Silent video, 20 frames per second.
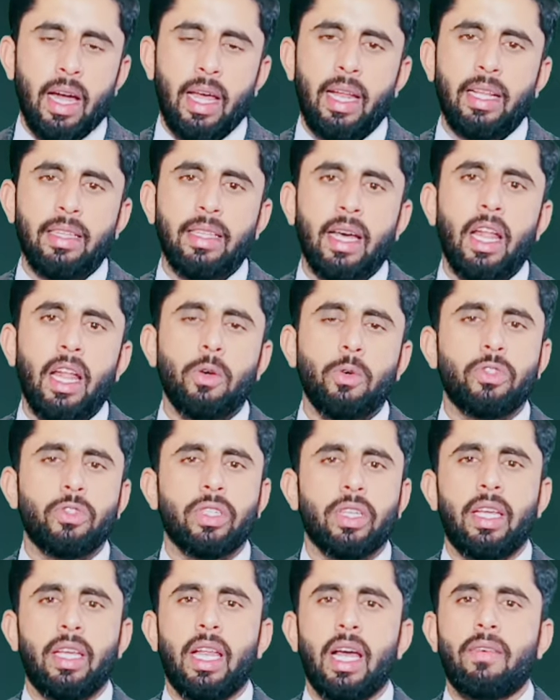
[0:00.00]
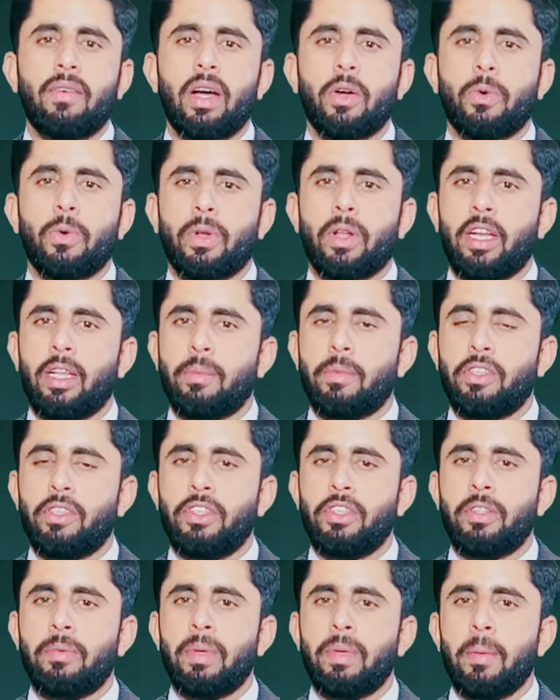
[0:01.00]
अल्लाह ताला उसके अलावा कुरान
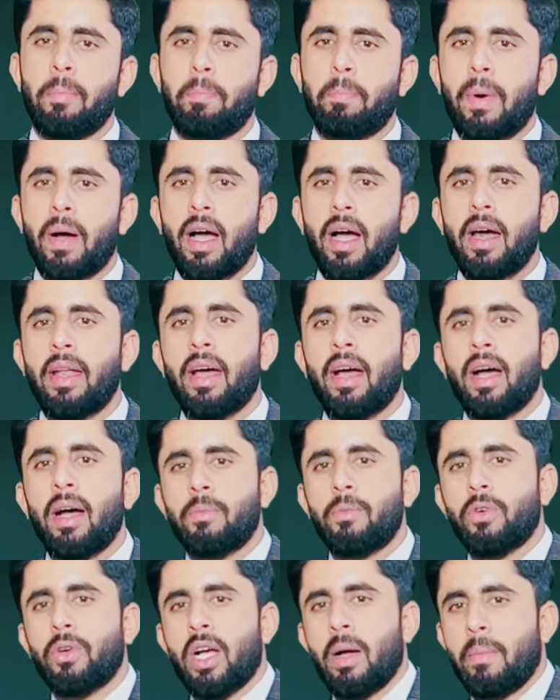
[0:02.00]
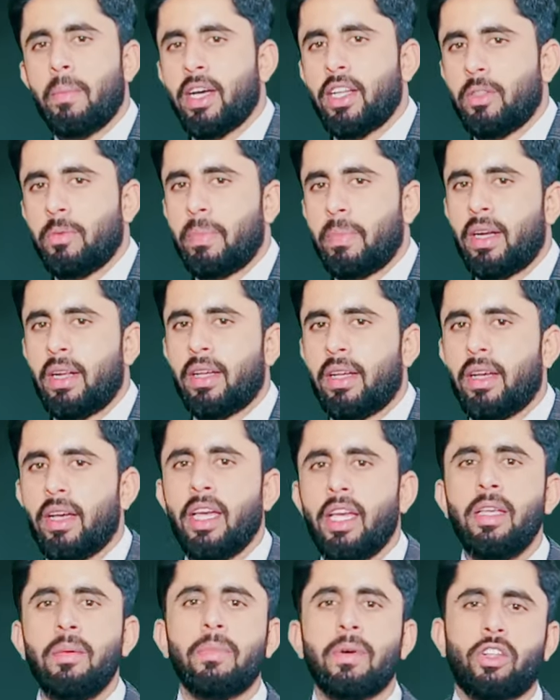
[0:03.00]
मजीद में बारहा मकाम पर
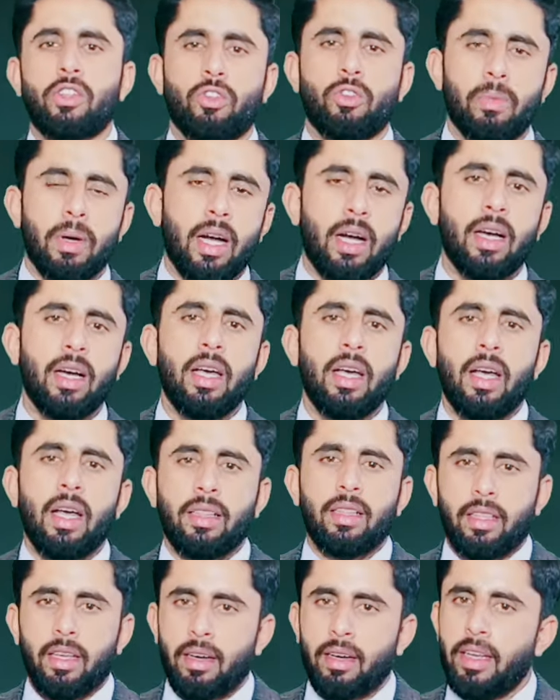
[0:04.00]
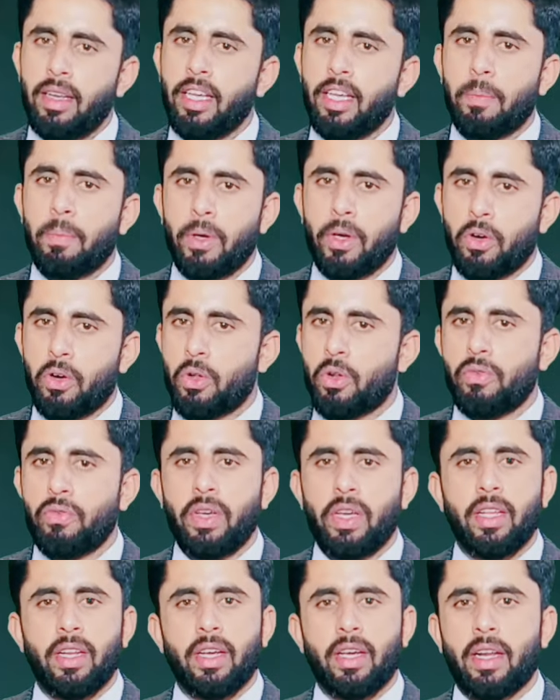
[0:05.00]
कई मरतबा तख्लीक पर गौर
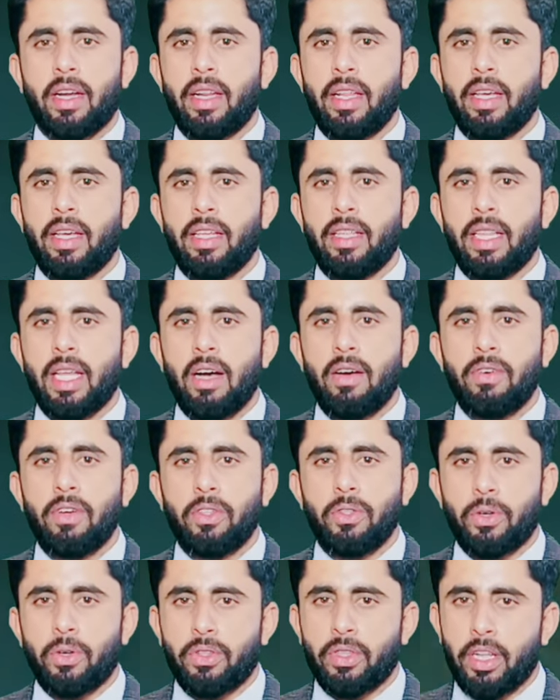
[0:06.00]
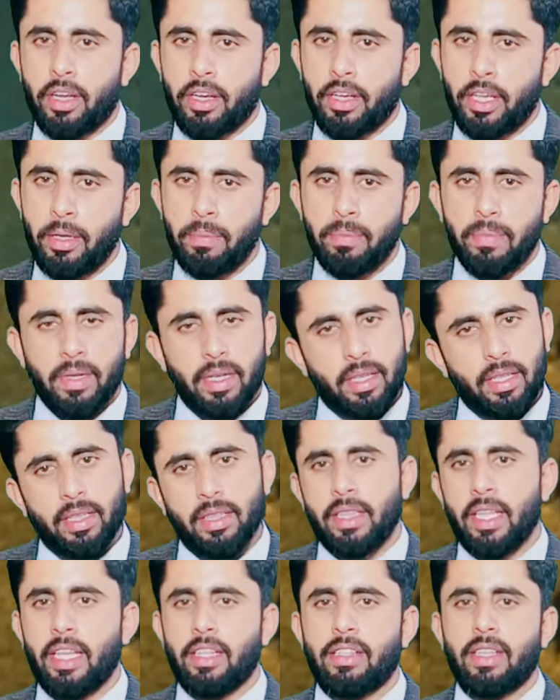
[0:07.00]
फिक्र करने की दावत और तरगीब
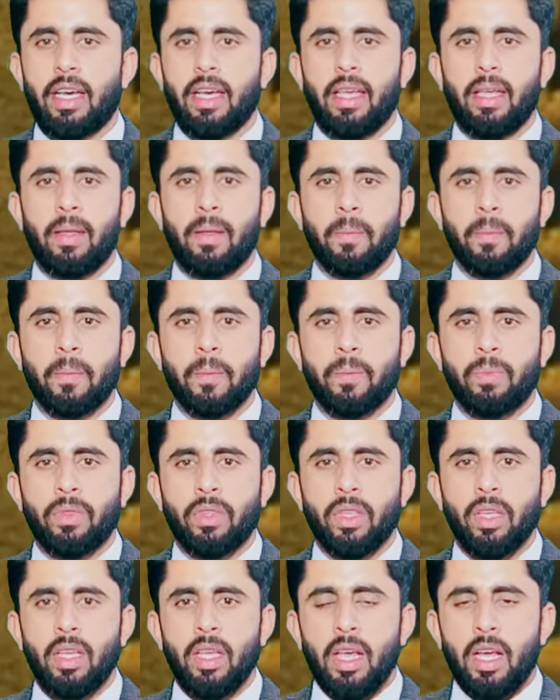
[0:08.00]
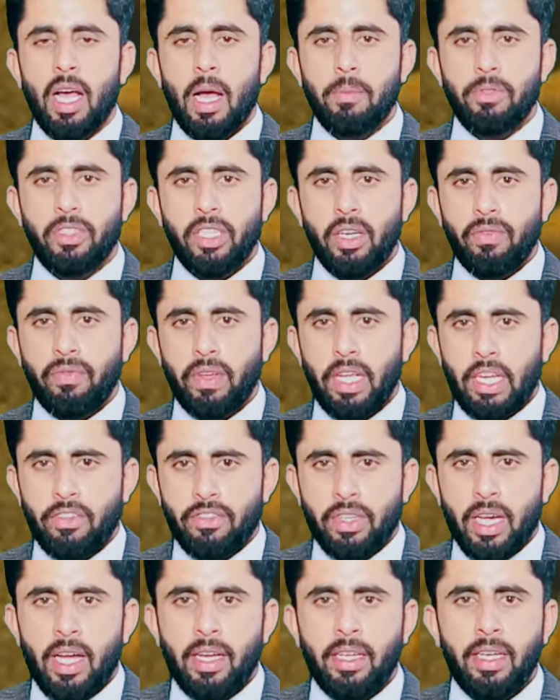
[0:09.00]
देता है अब सिर्फ
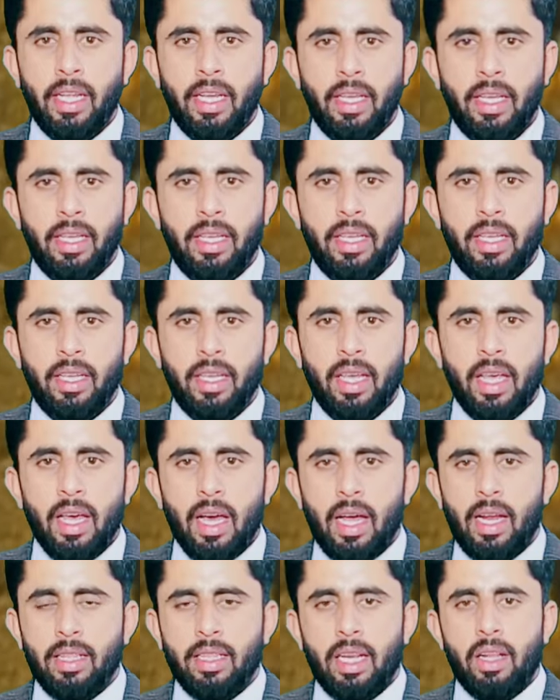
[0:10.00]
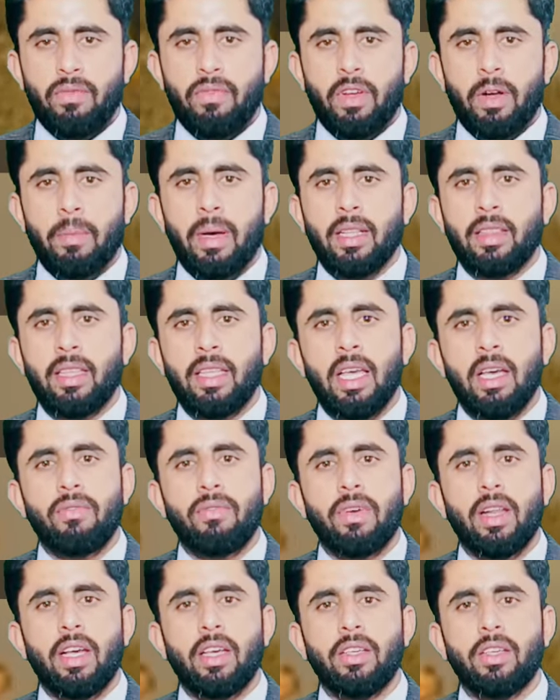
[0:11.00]
इंसान ही नहीं अल्लाह ताला फरमाते हैं
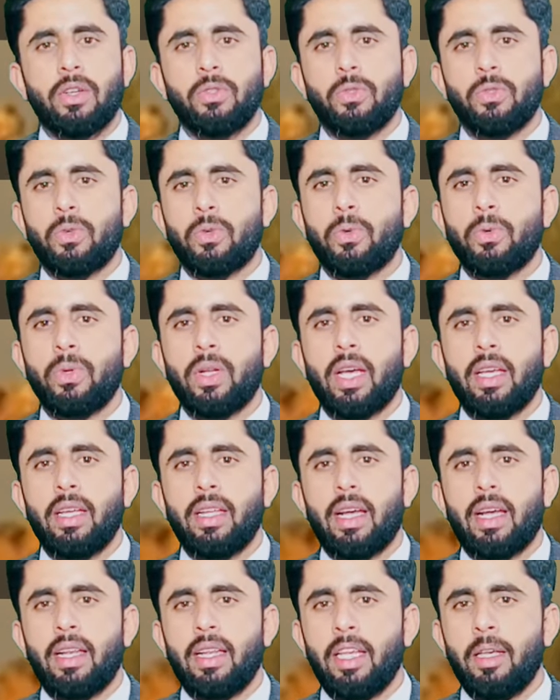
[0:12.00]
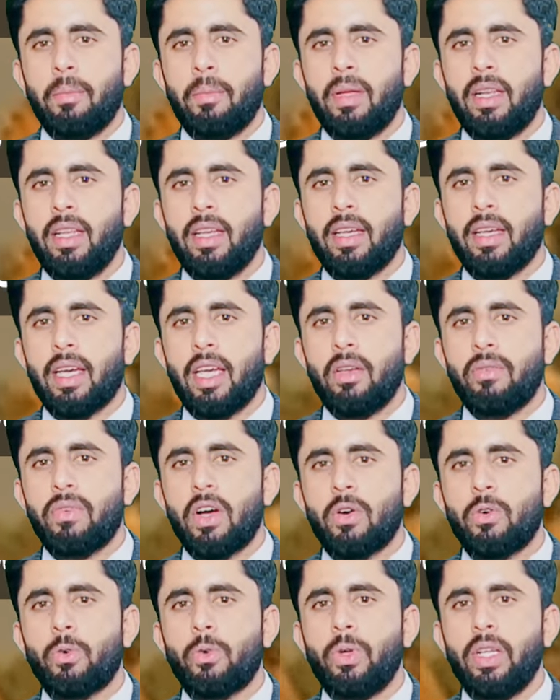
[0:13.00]
अफला यनजुरूना इलाल एबिली
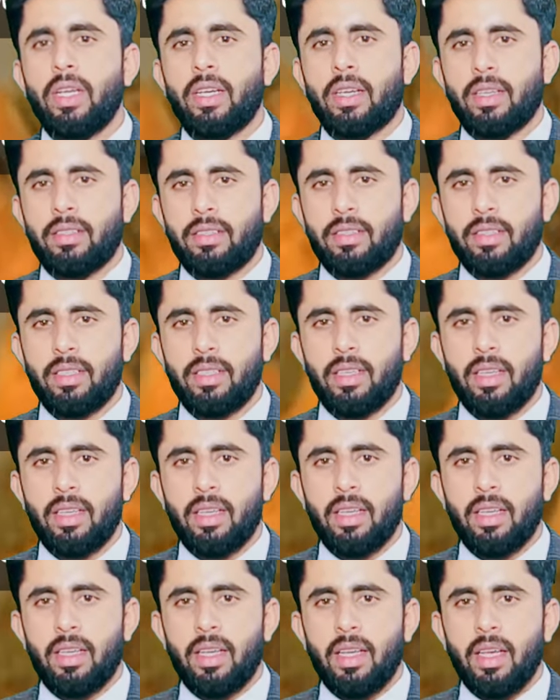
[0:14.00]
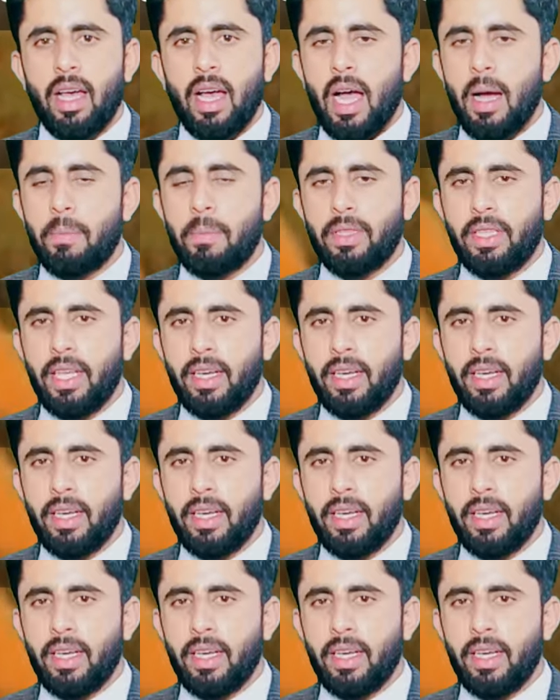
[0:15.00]
कैफ़ा खुलिकत आप